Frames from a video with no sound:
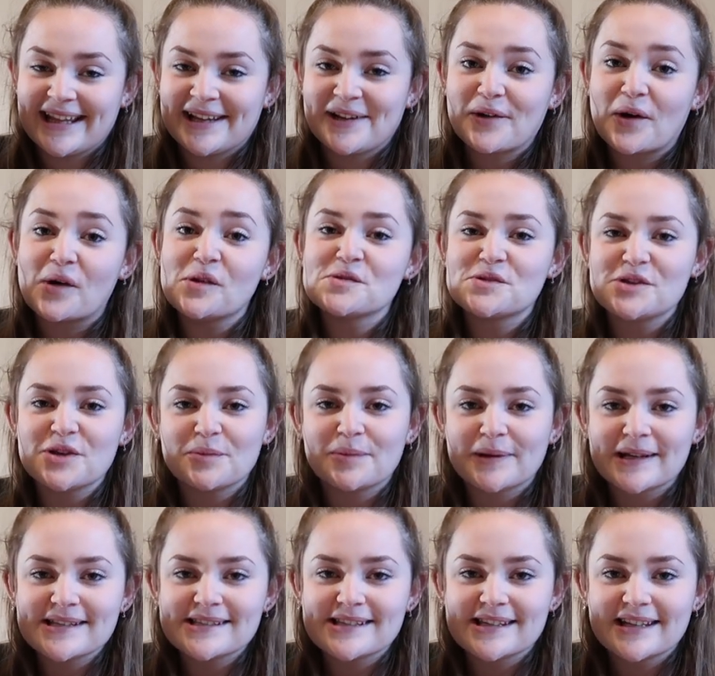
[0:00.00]
et grande
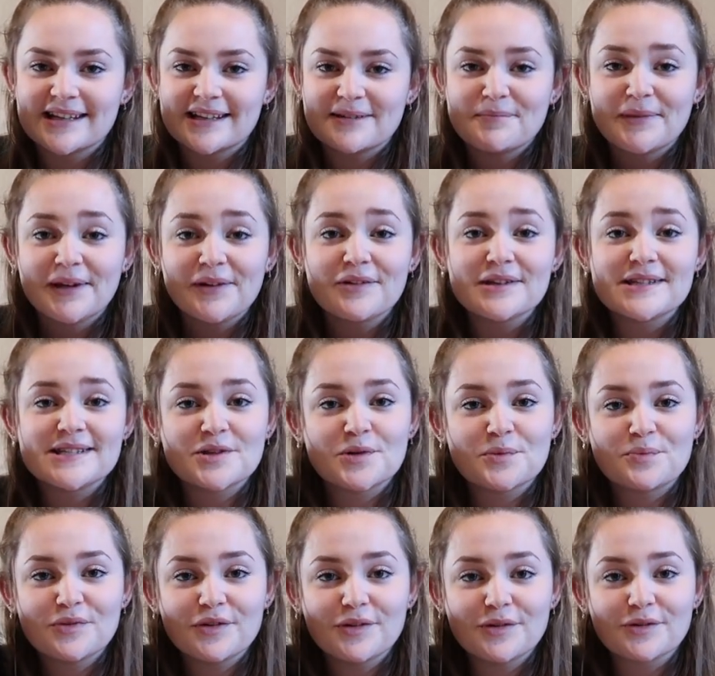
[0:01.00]
surprise, Mélodie et
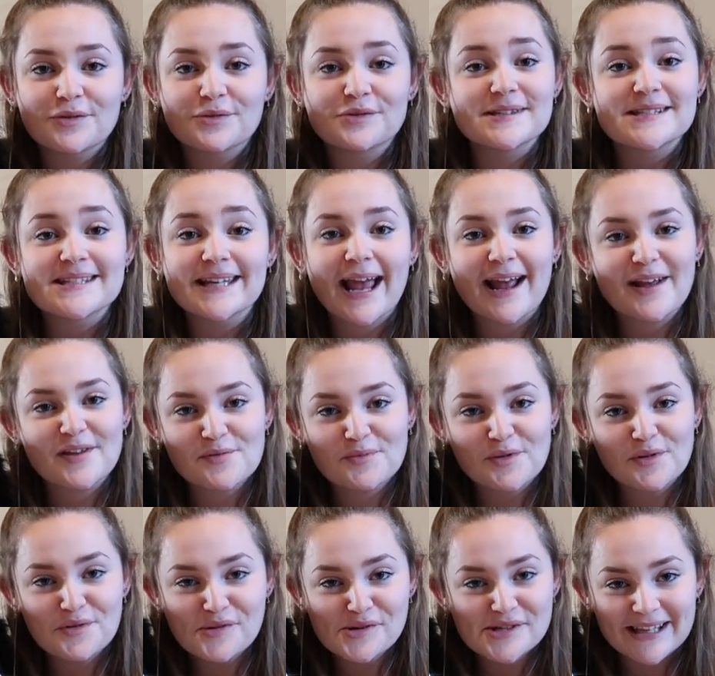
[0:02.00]
Opus se sont
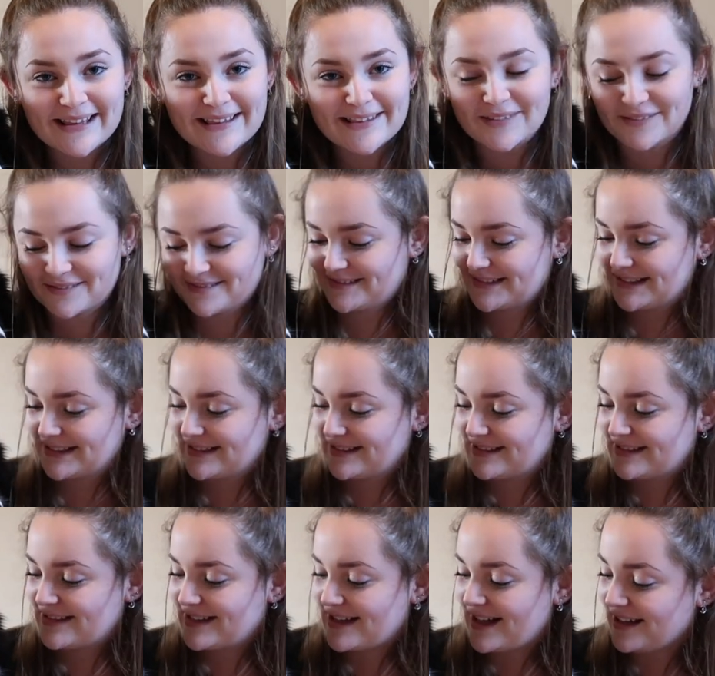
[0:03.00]
directement couchés dedans.
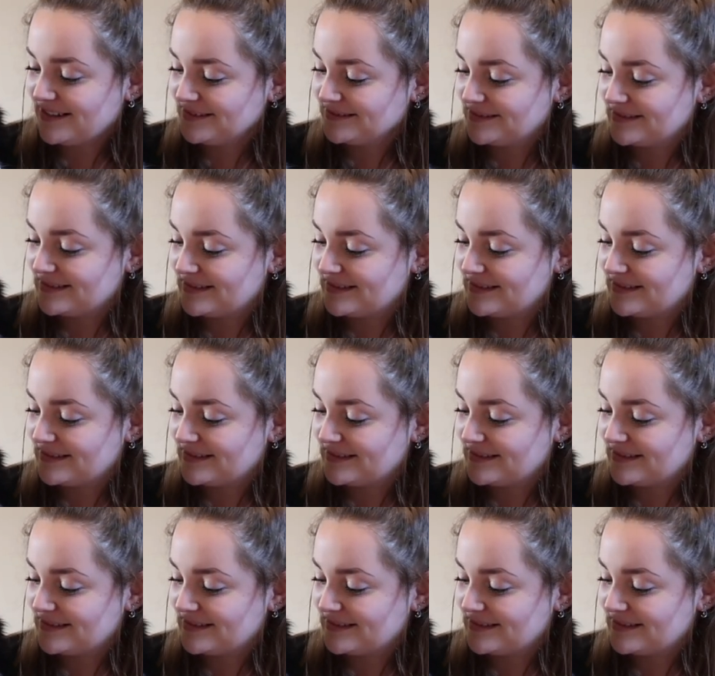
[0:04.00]
Hein